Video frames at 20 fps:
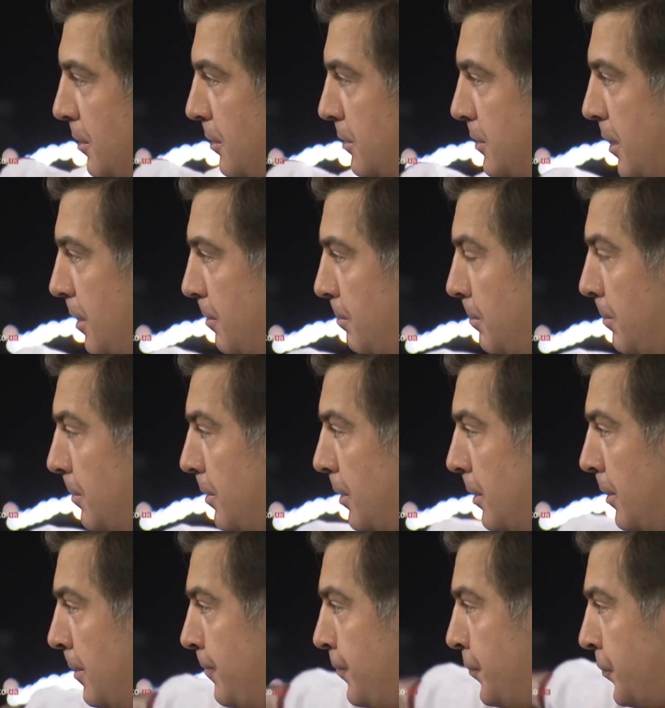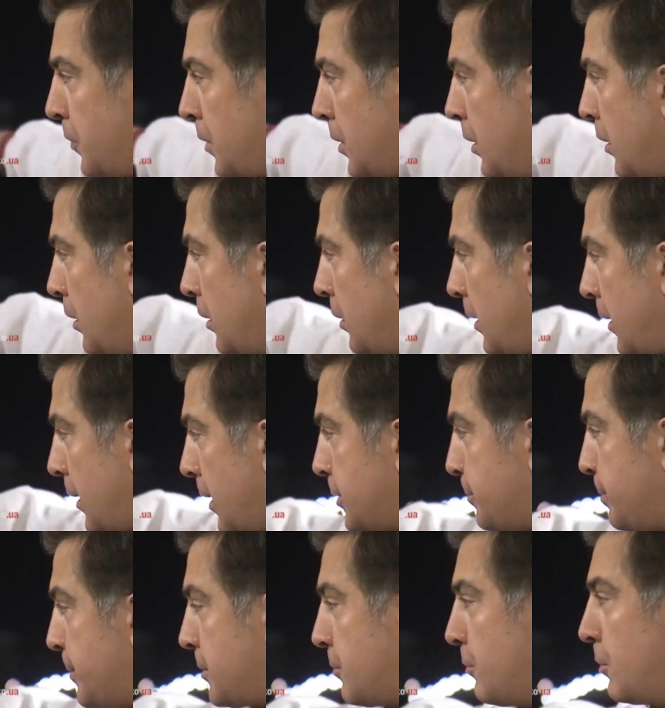там э, э,
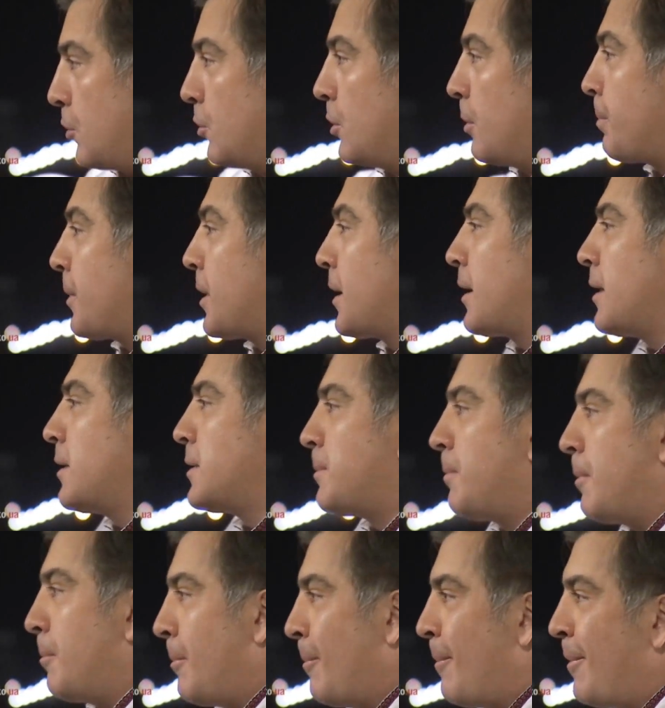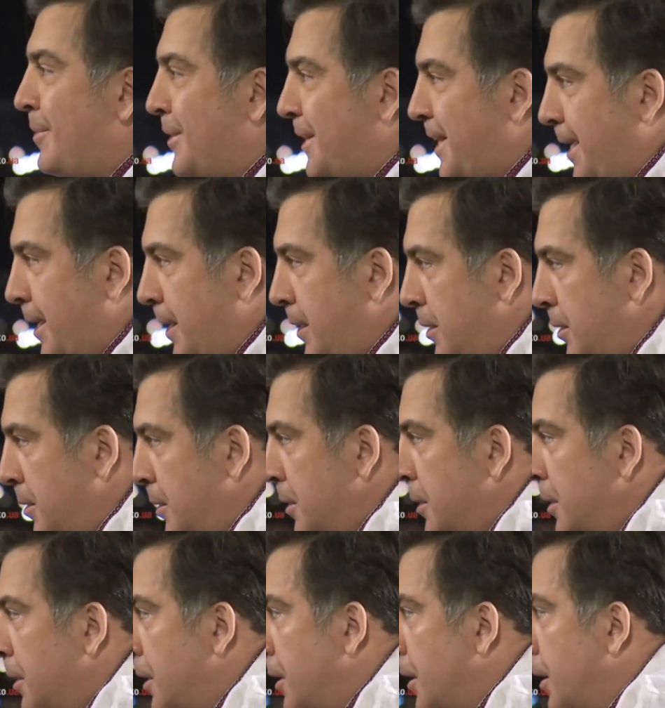Каспийского региона перекрылся бы моментально.
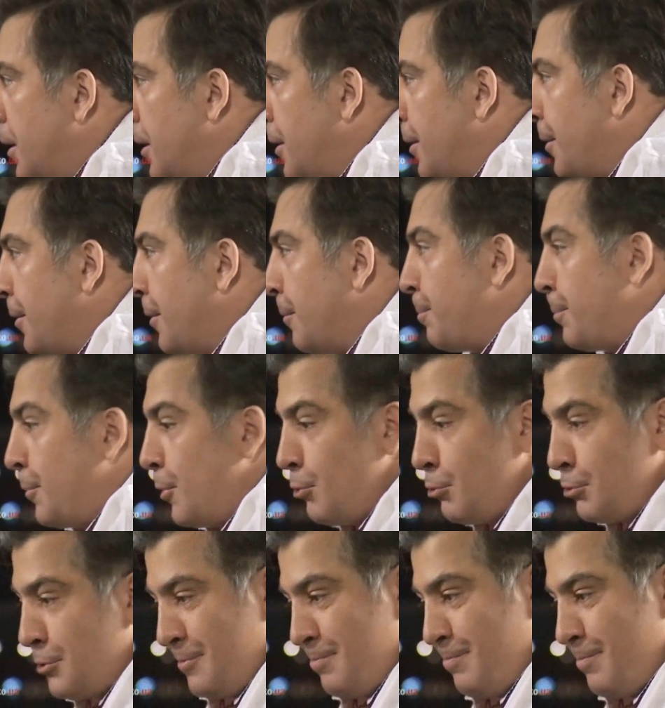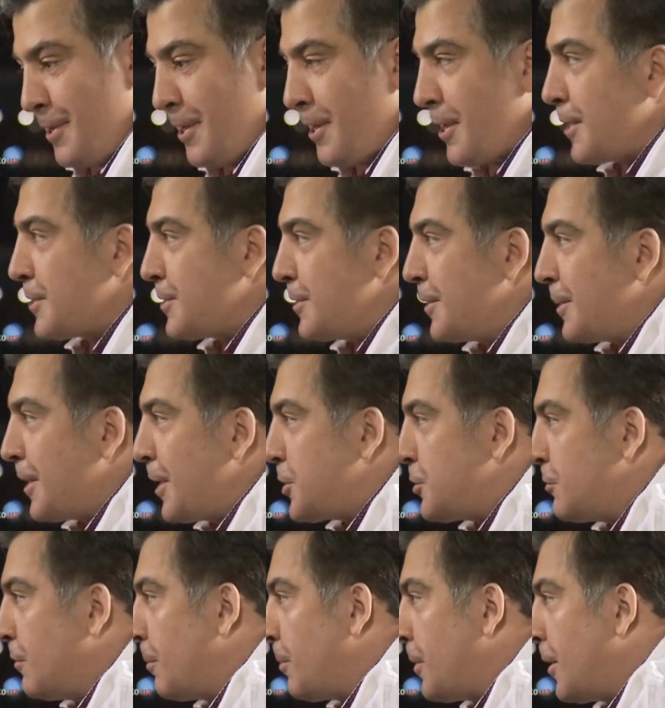Плюс прекрасные
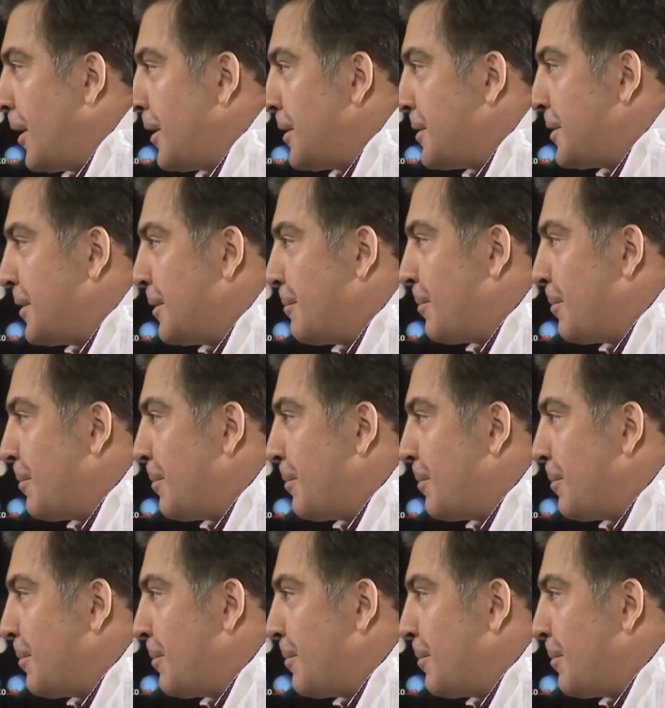дачи в Абхазии,